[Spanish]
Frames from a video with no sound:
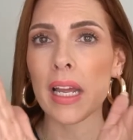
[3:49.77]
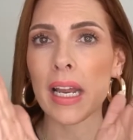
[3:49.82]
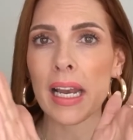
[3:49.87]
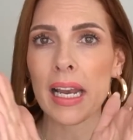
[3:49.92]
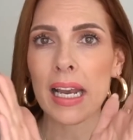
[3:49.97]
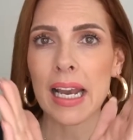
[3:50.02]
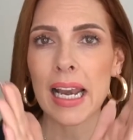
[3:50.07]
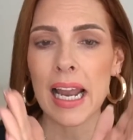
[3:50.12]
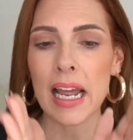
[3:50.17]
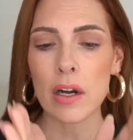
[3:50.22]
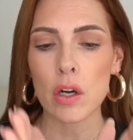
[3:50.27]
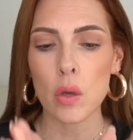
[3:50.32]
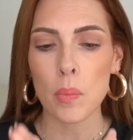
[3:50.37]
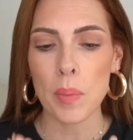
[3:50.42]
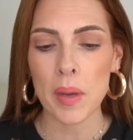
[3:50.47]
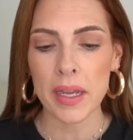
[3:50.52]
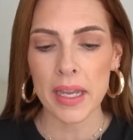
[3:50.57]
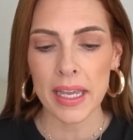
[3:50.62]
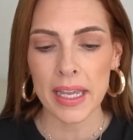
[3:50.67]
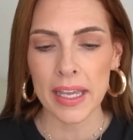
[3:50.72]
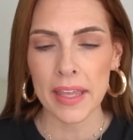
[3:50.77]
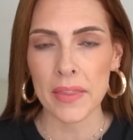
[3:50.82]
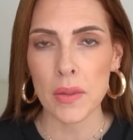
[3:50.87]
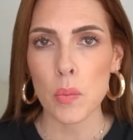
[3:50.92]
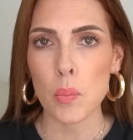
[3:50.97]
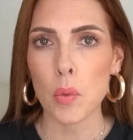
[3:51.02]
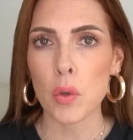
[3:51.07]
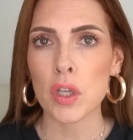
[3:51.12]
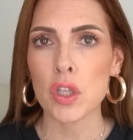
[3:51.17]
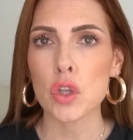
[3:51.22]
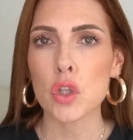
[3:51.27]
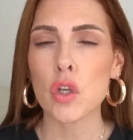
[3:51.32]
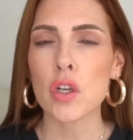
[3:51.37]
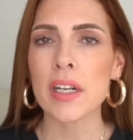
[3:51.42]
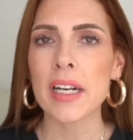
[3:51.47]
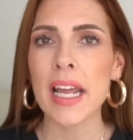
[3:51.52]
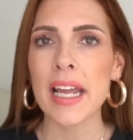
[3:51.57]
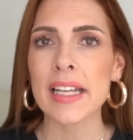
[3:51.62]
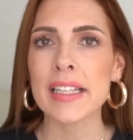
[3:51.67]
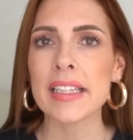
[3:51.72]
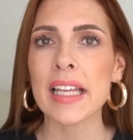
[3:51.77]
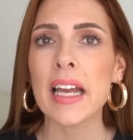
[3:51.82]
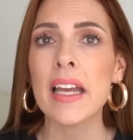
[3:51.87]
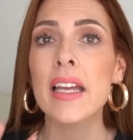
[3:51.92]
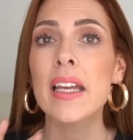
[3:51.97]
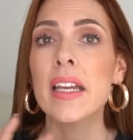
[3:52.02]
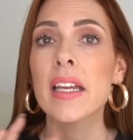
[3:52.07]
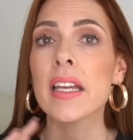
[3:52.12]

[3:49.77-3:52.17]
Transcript: que la ropa que quede un poquito recta